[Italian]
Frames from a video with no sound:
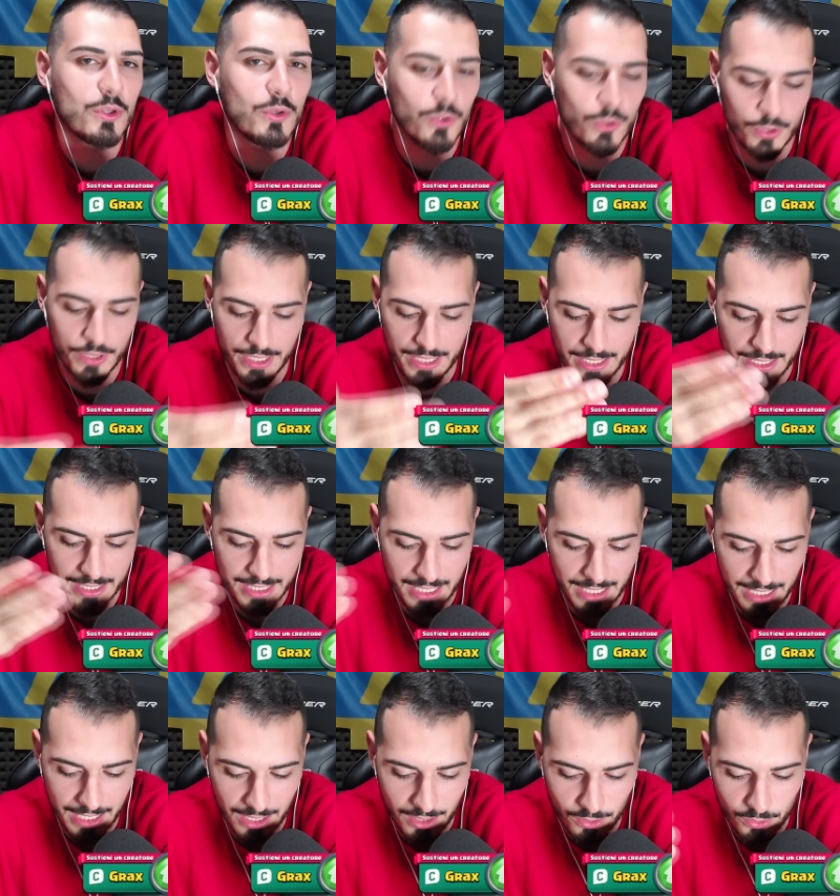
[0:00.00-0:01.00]
con
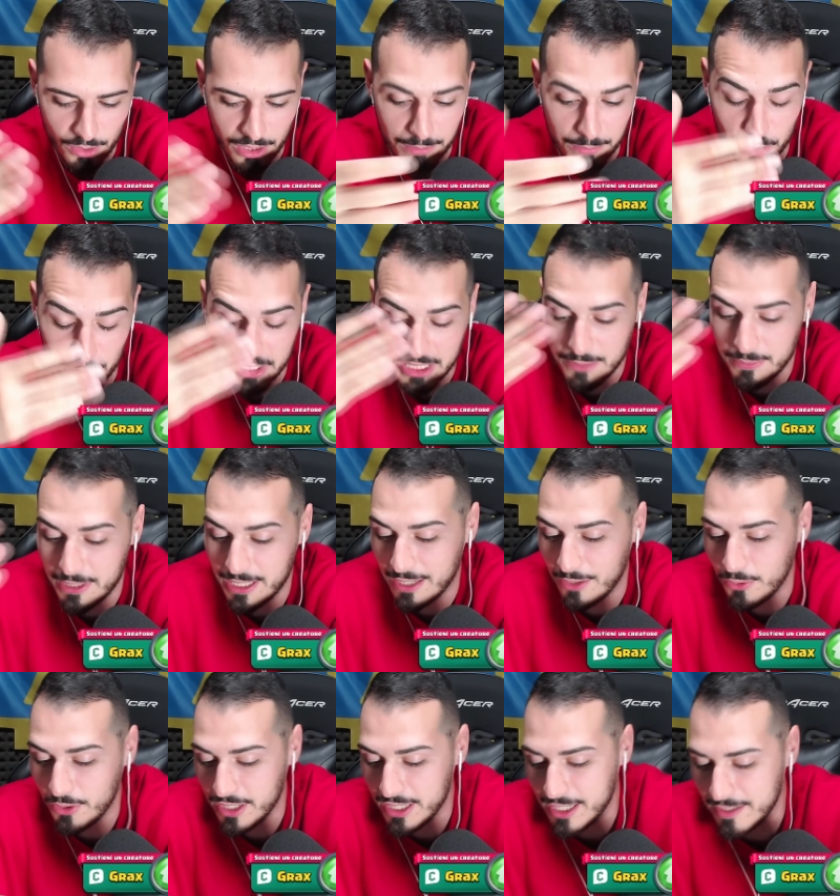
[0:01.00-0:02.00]
credo il
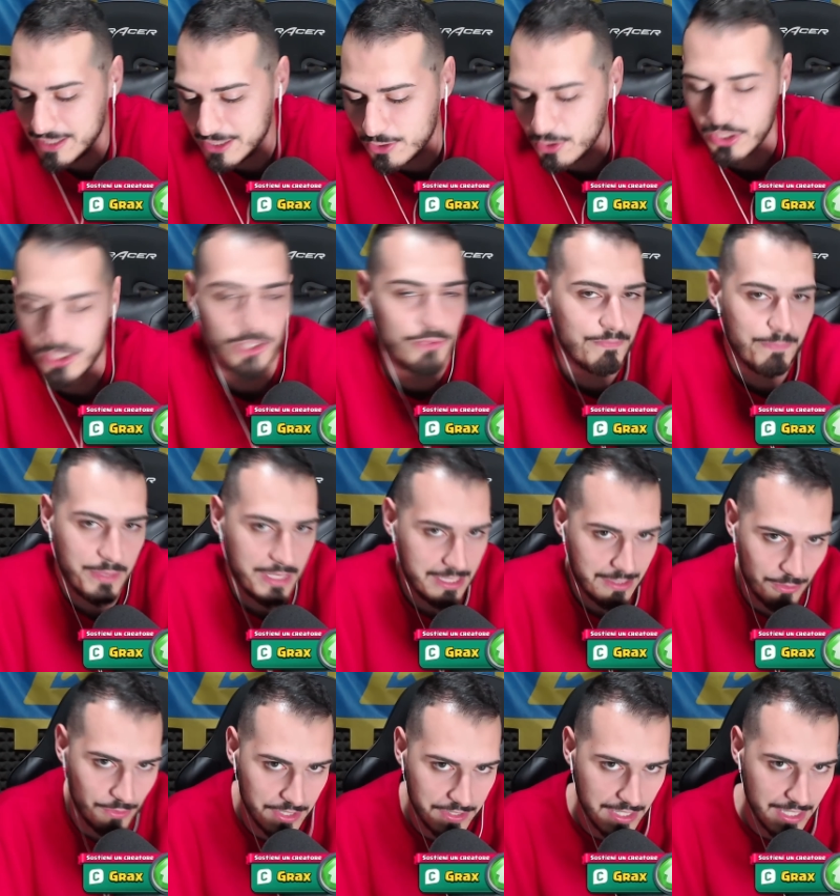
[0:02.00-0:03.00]
moltiplicatore delle vittorie,
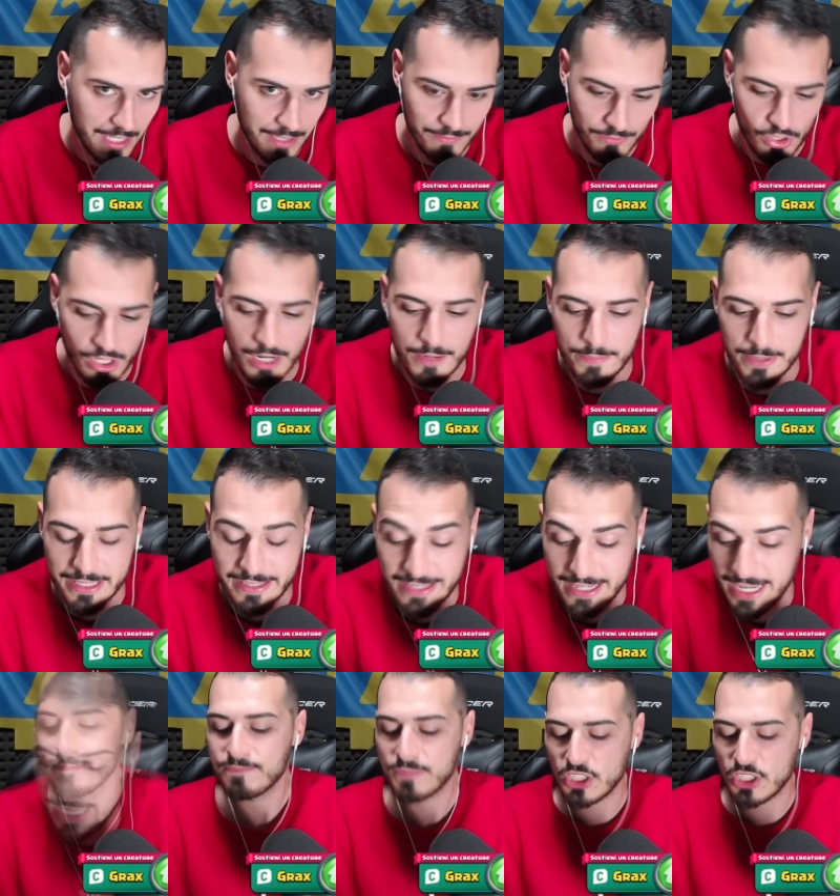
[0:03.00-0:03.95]
penso di sì, cioè il per 6.